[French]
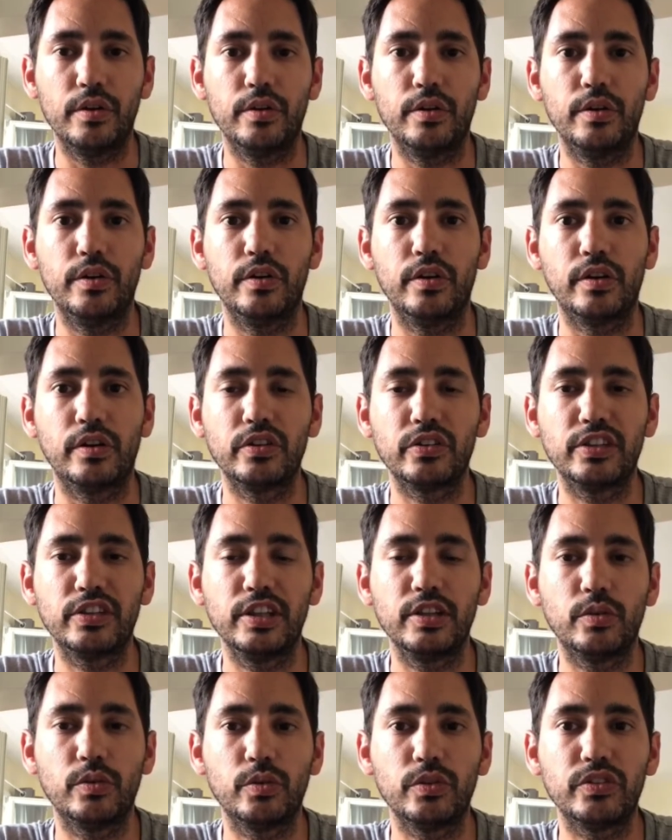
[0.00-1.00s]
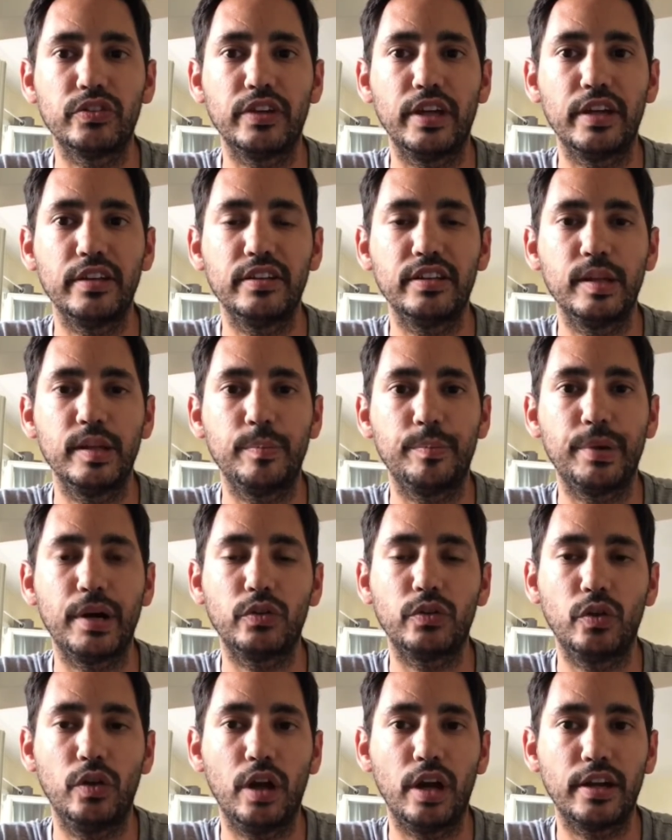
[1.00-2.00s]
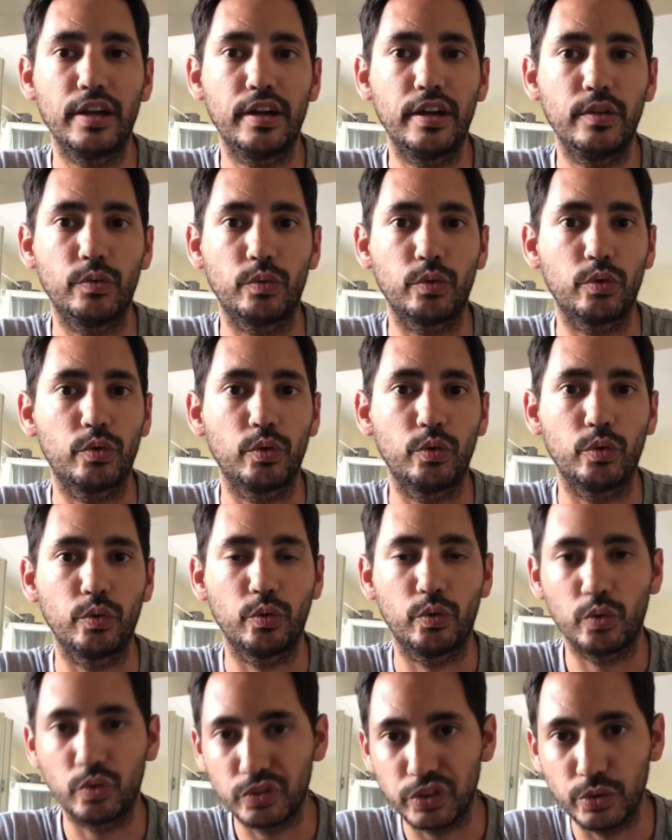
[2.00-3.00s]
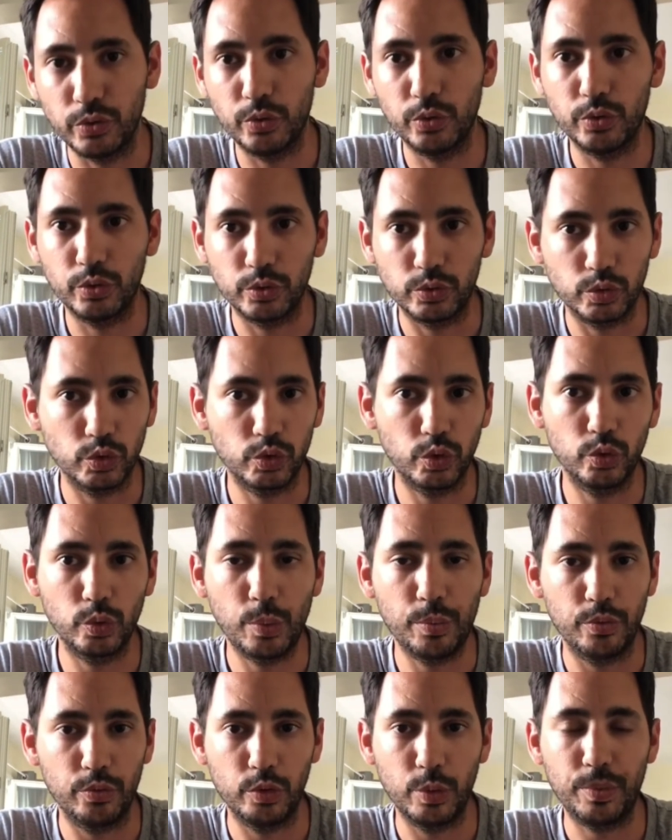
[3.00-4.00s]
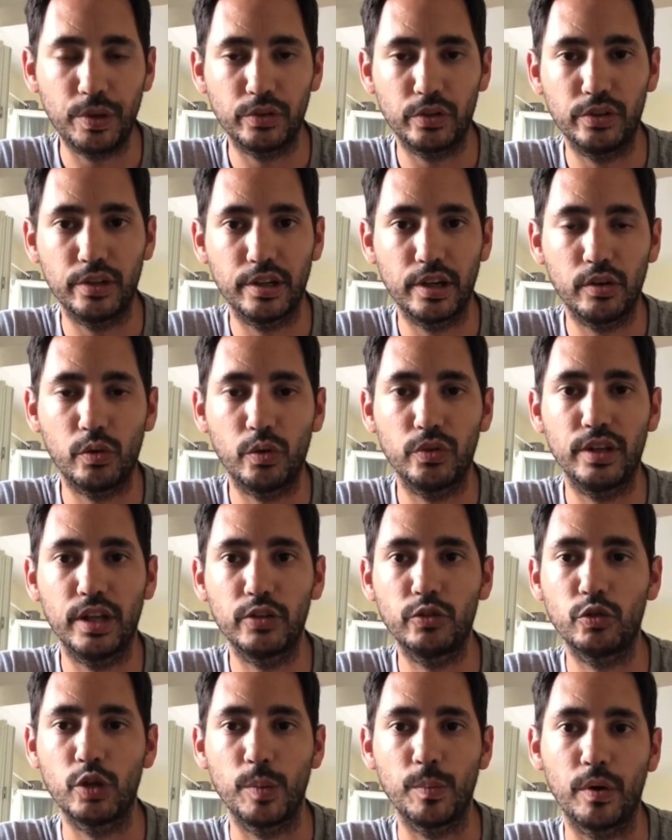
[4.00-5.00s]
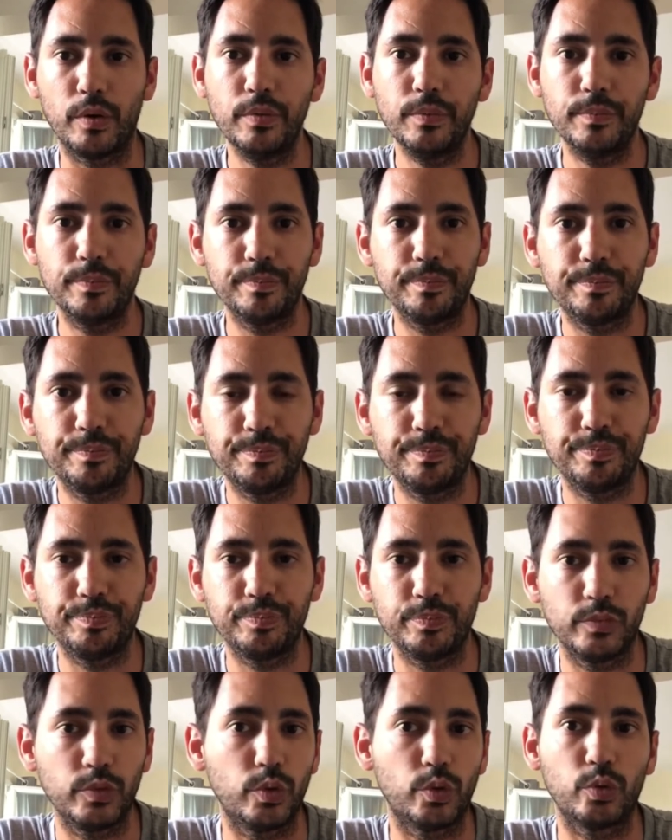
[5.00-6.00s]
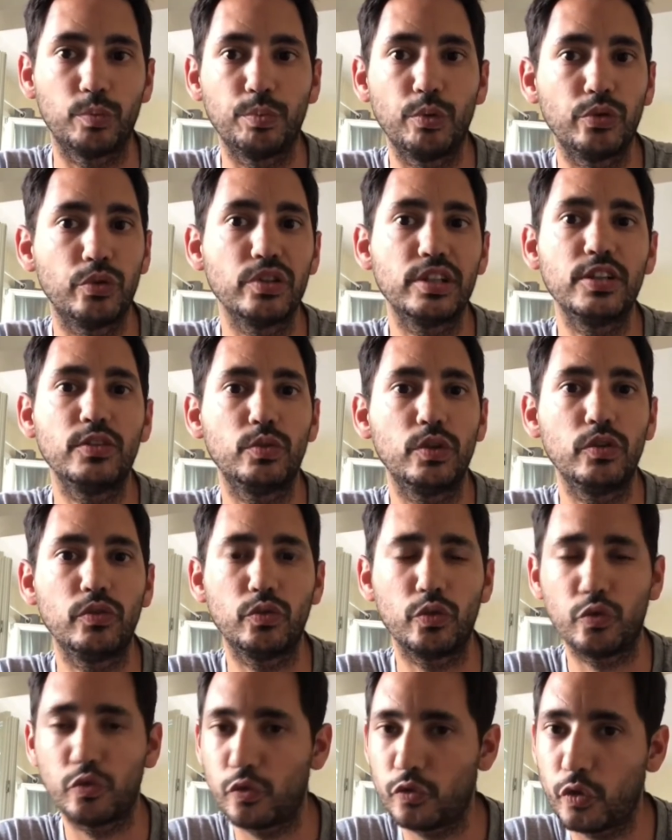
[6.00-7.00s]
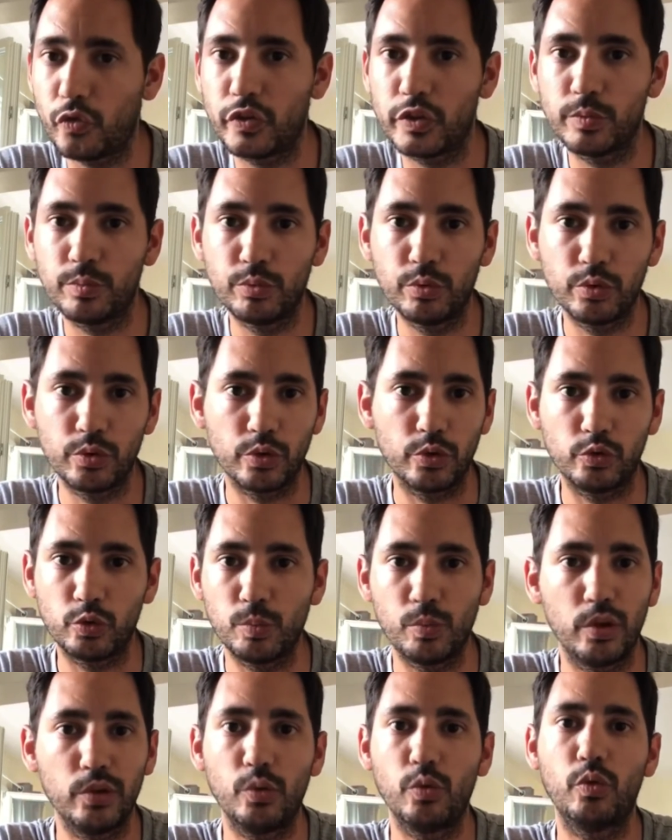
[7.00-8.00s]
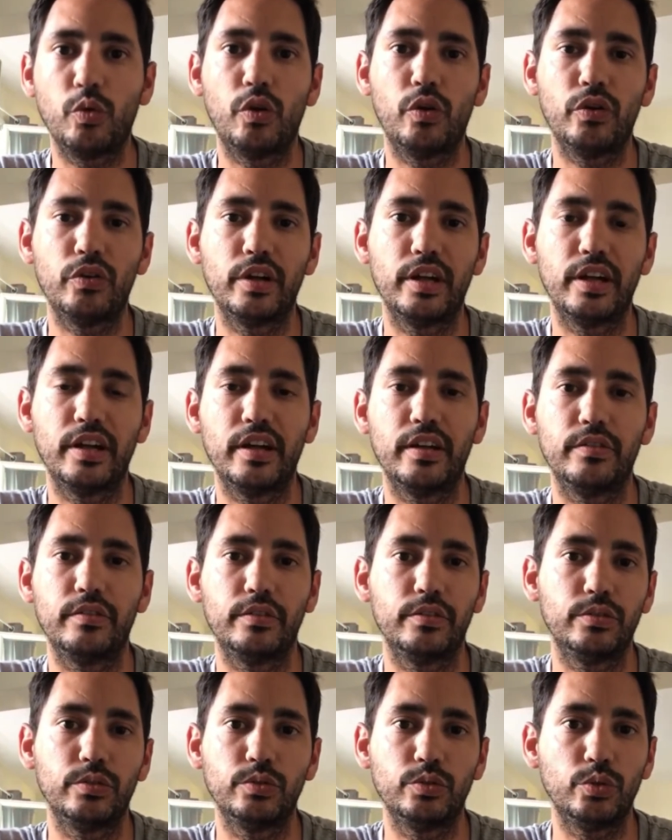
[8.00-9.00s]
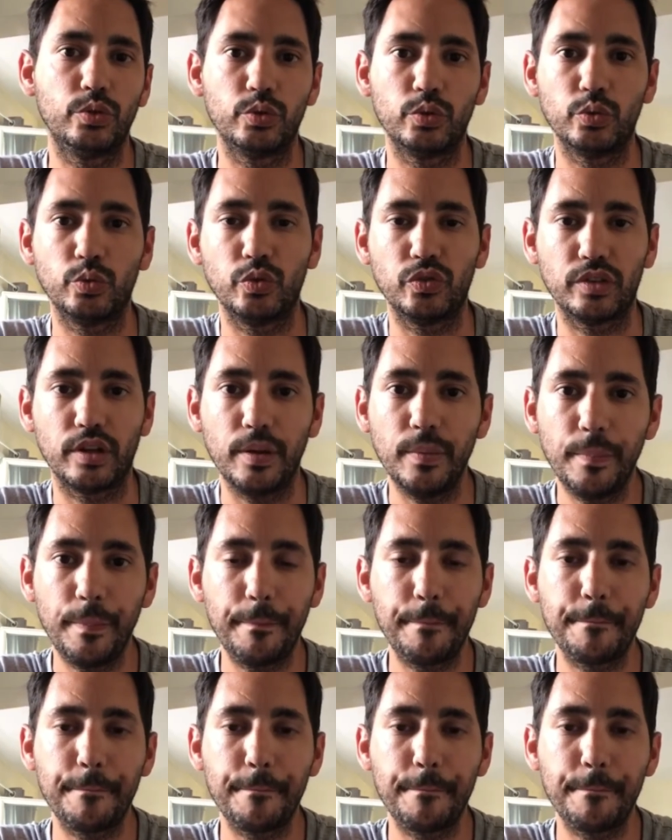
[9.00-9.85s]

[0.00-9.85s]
Euh, en ce qui concerne des partenariats, donc on continue euh, toujours nos, partenariats qu'on a actuellement. Donc pour ceux qui suivent sur, Facebook, euh, tout le monde est au courant de tout ça.